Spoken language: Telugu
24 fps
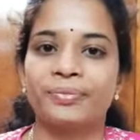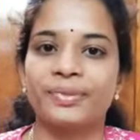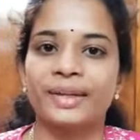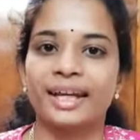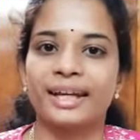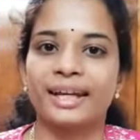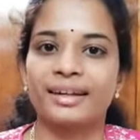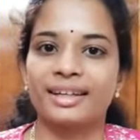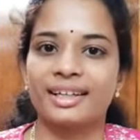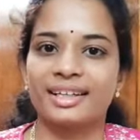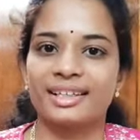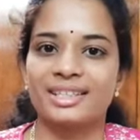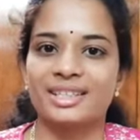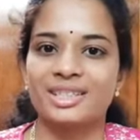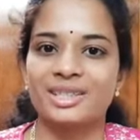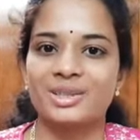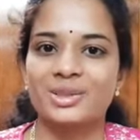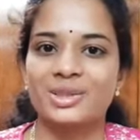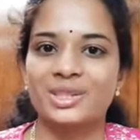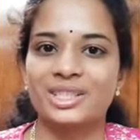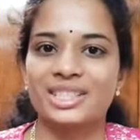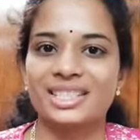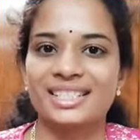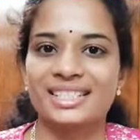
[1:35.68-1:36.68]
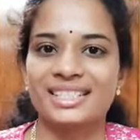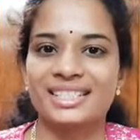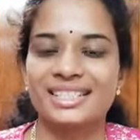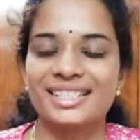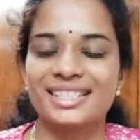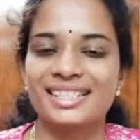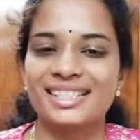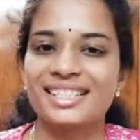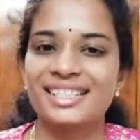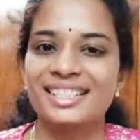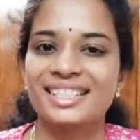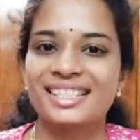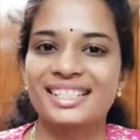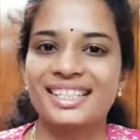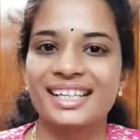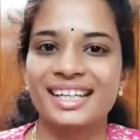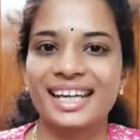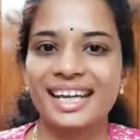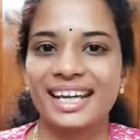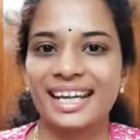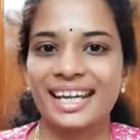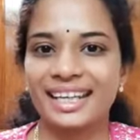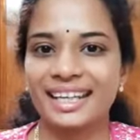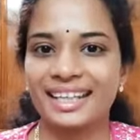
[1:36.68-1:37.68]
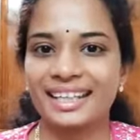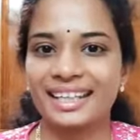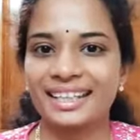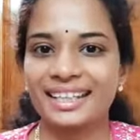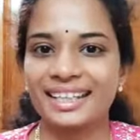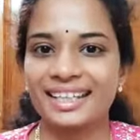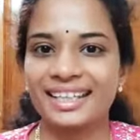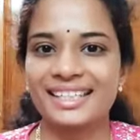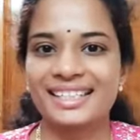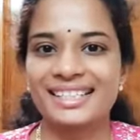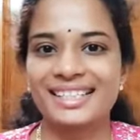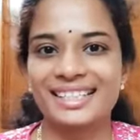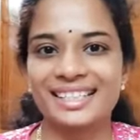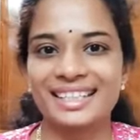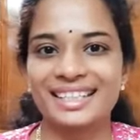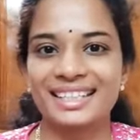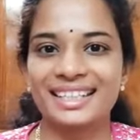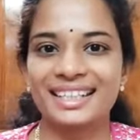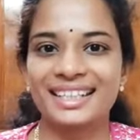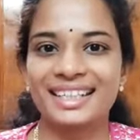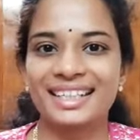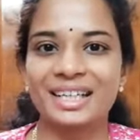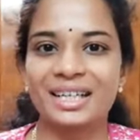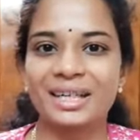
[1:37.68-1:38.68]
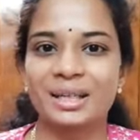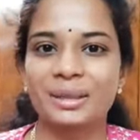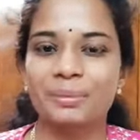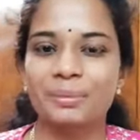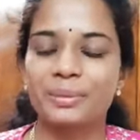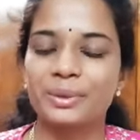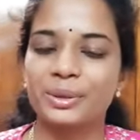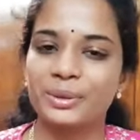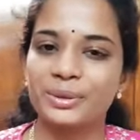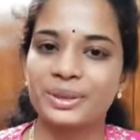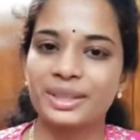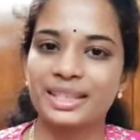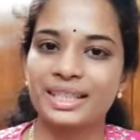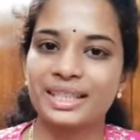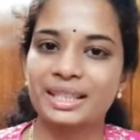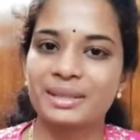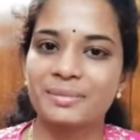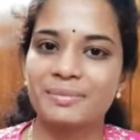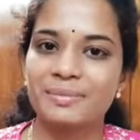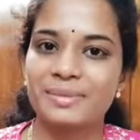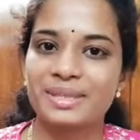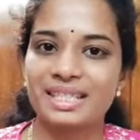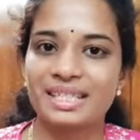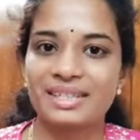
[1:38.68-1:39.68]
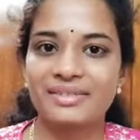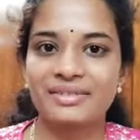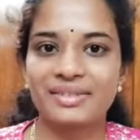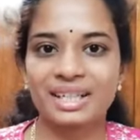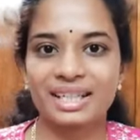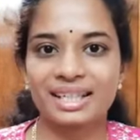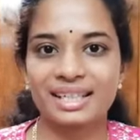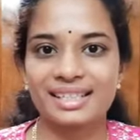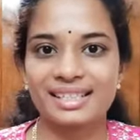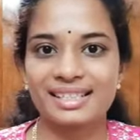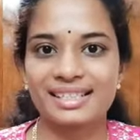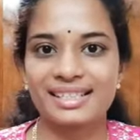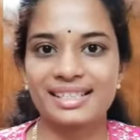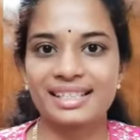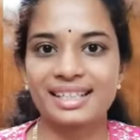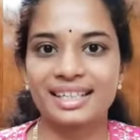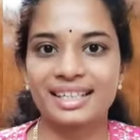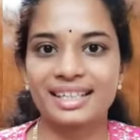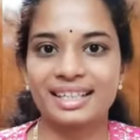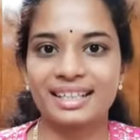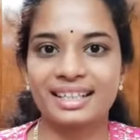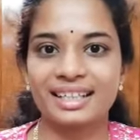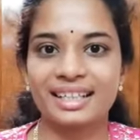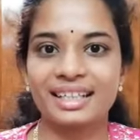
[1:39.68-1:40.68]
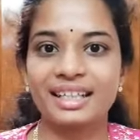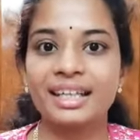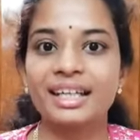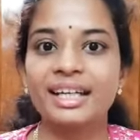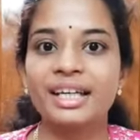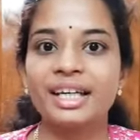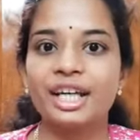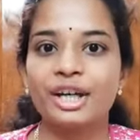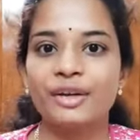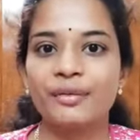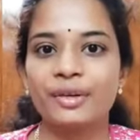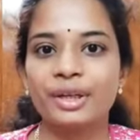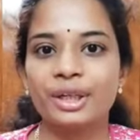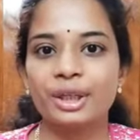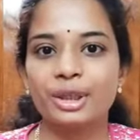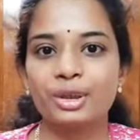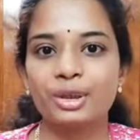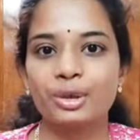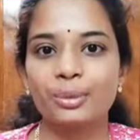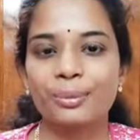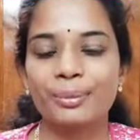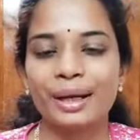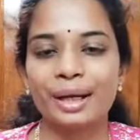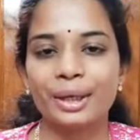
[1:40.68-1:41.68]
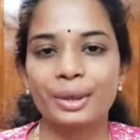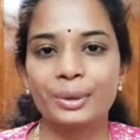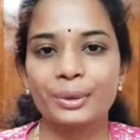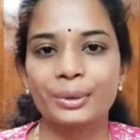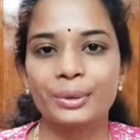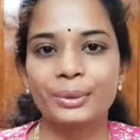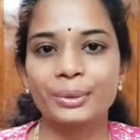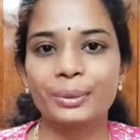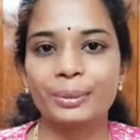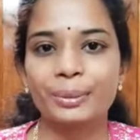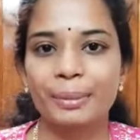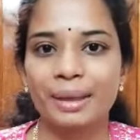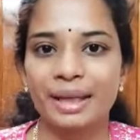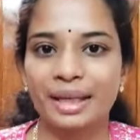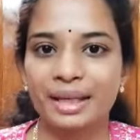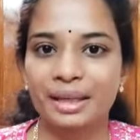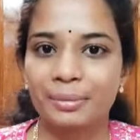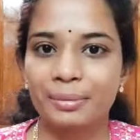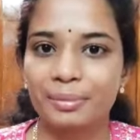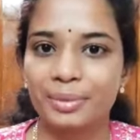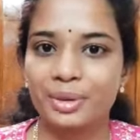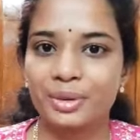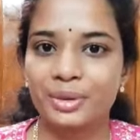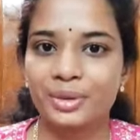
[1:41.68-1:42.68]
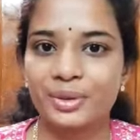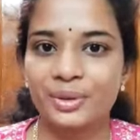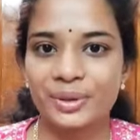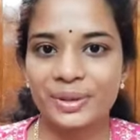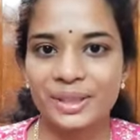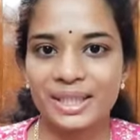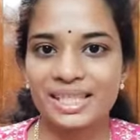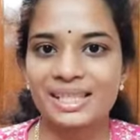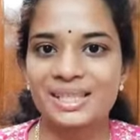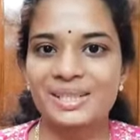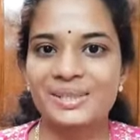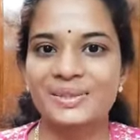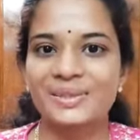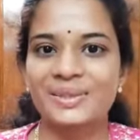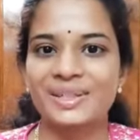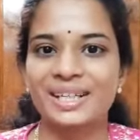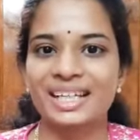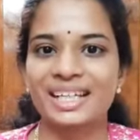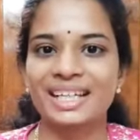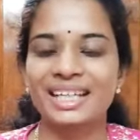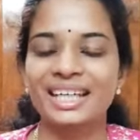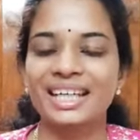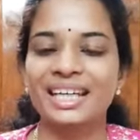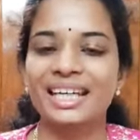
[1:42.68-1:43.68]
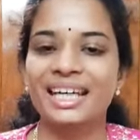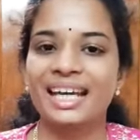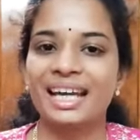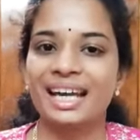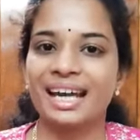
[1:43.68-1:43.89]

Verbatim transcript: అండ్ నెక్స్ట్ వచ్చేసి హెయిర్ కేర్ స్కిన్ కేర్ బ్యూటీ టిప్స్ ఇవన్నీ ఇస్తానండి వీటితో పాటు మేకప్ ట్యూటోరియల్స్ ఉంటాయి